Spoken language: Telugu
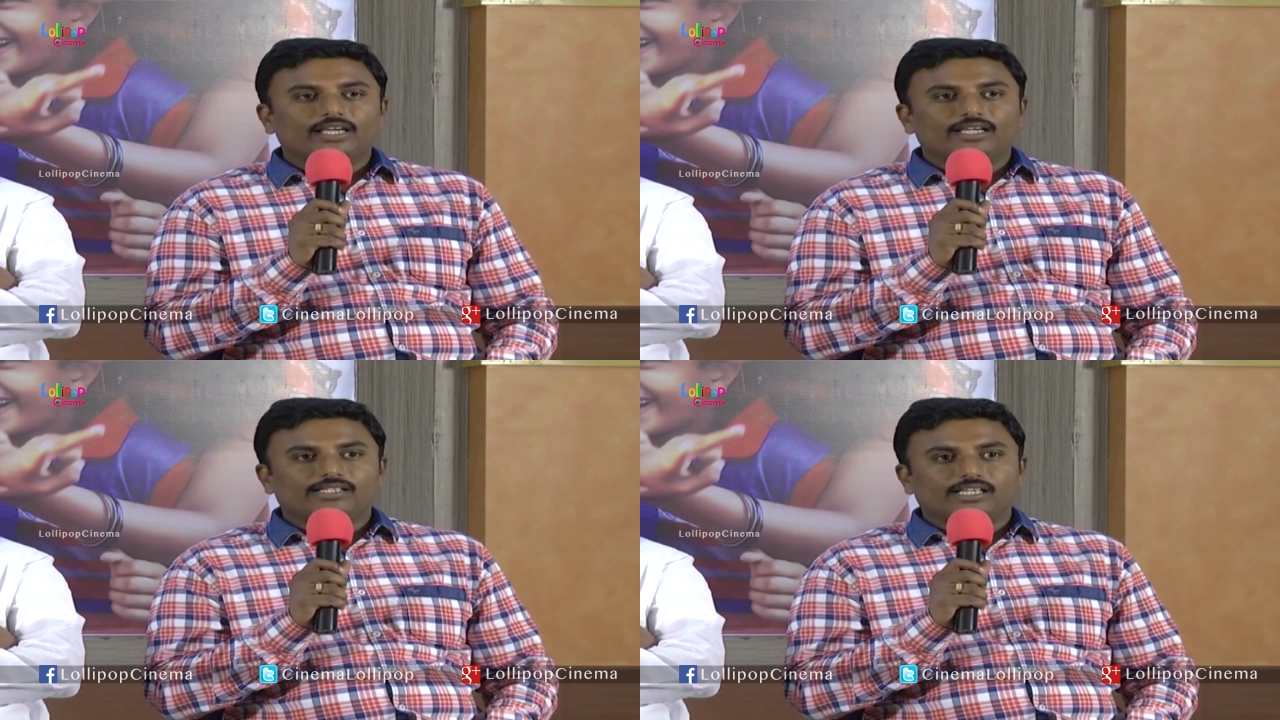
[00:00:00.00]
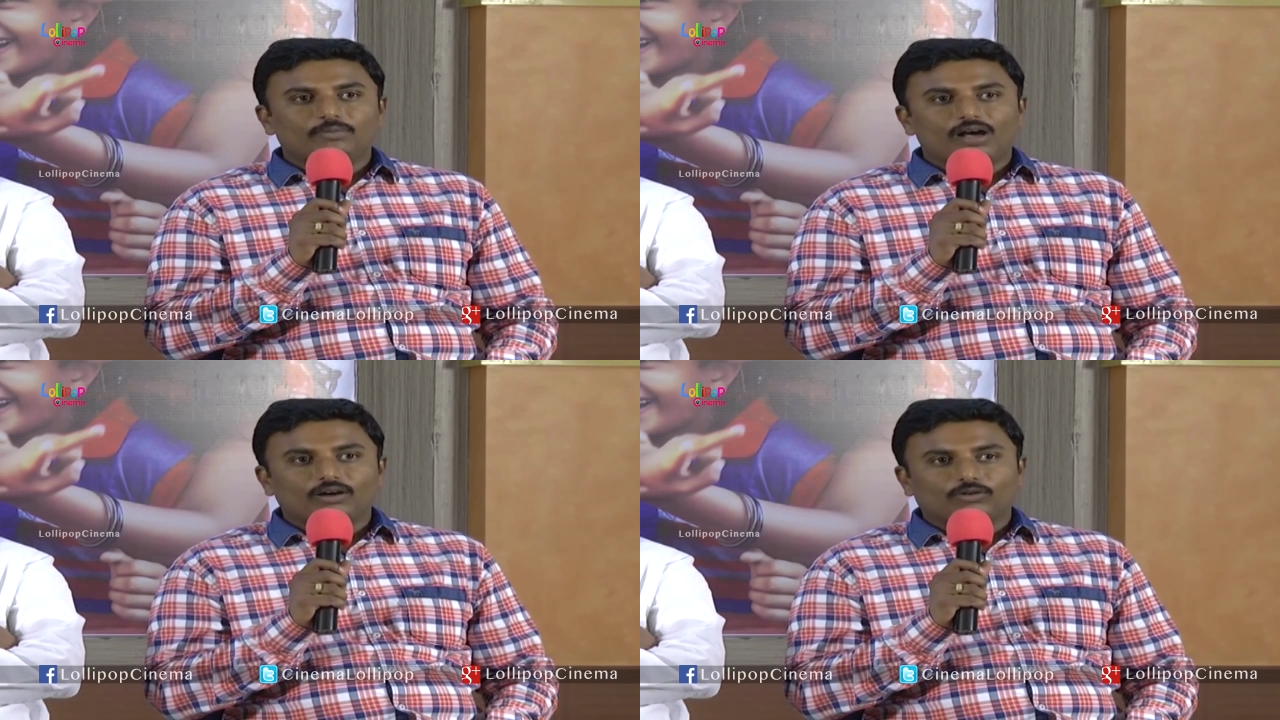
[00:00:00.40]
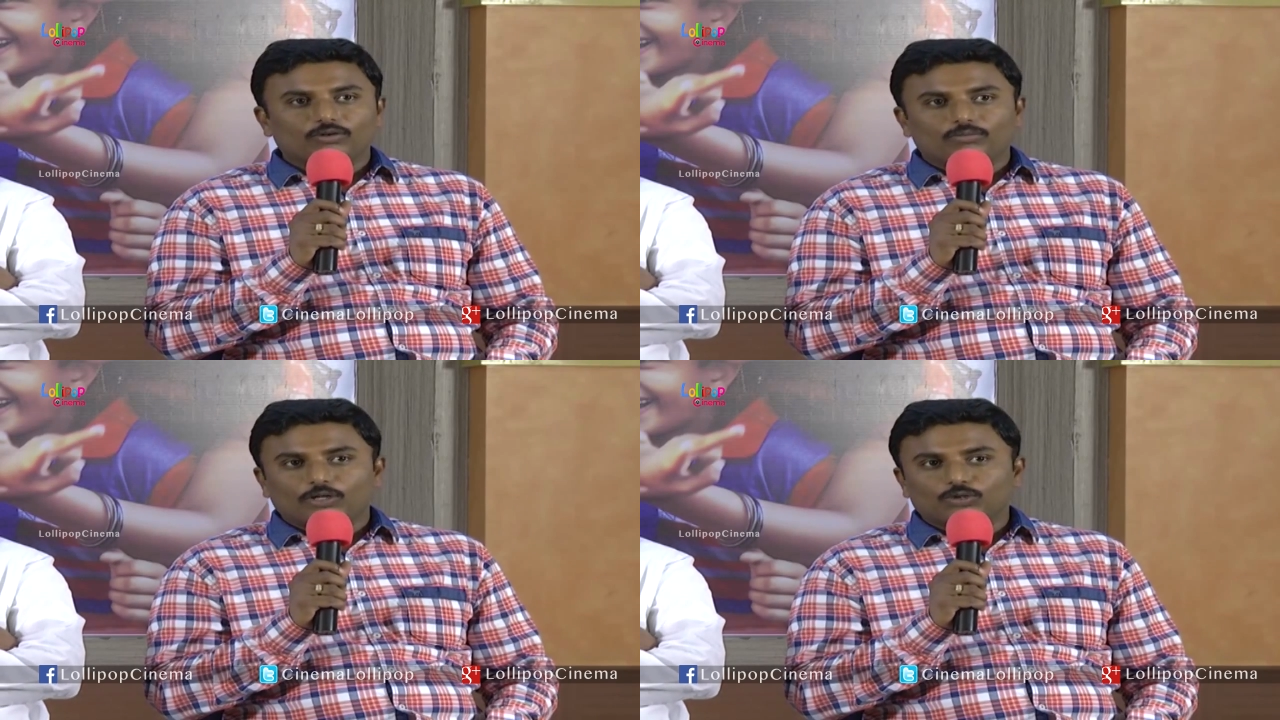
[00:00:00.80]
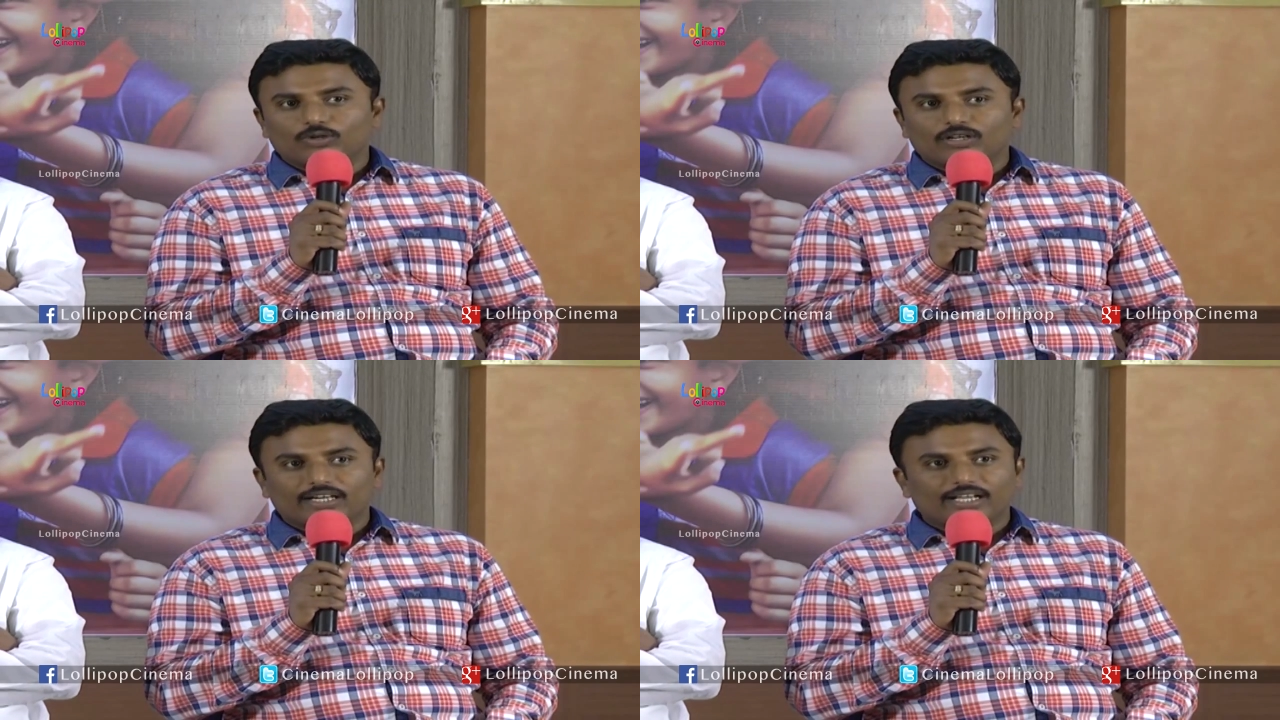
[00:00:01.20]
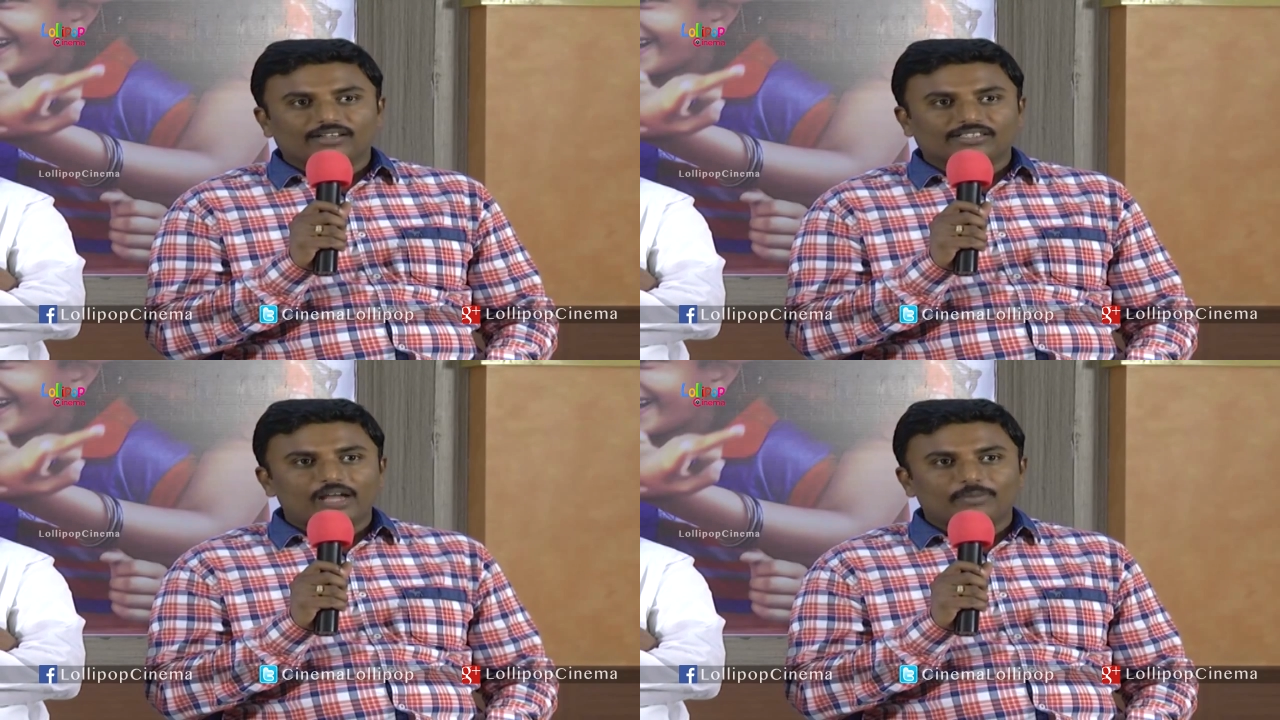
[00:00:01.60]
ఈ సినిమా హక్కులు మధుసూర్ రెడ్డి
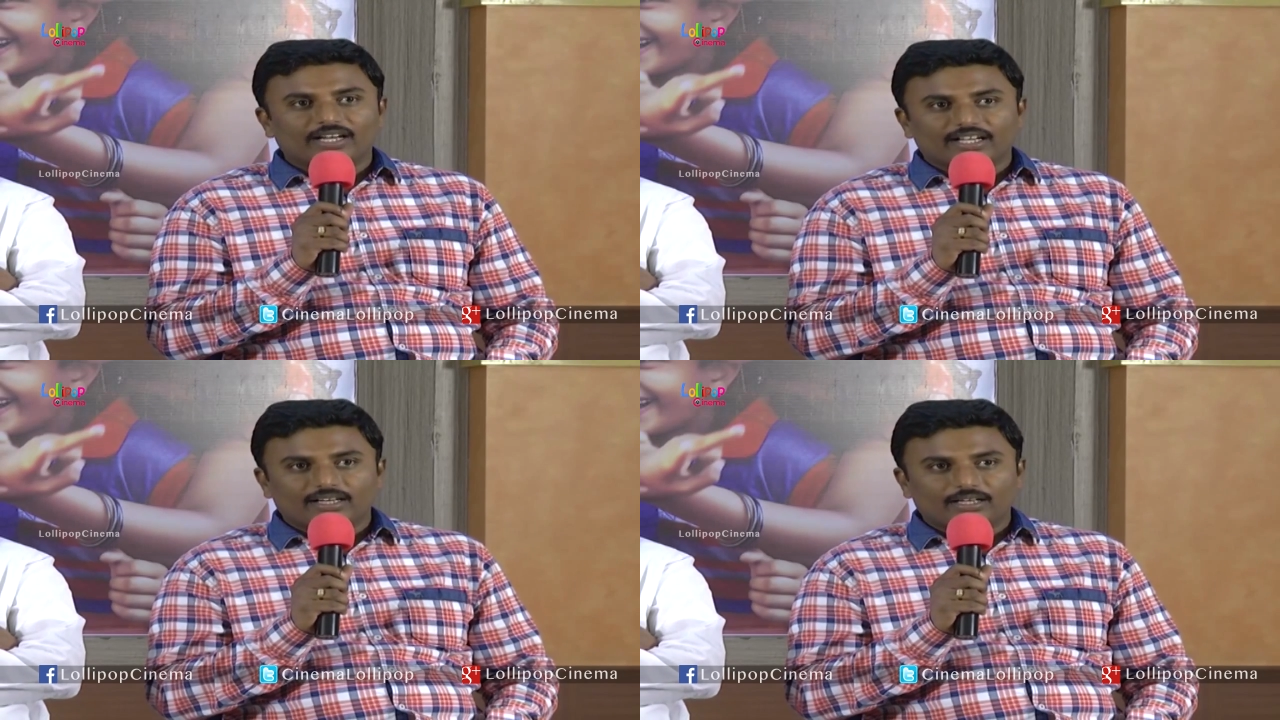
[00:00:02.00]
గారు సాయి మండ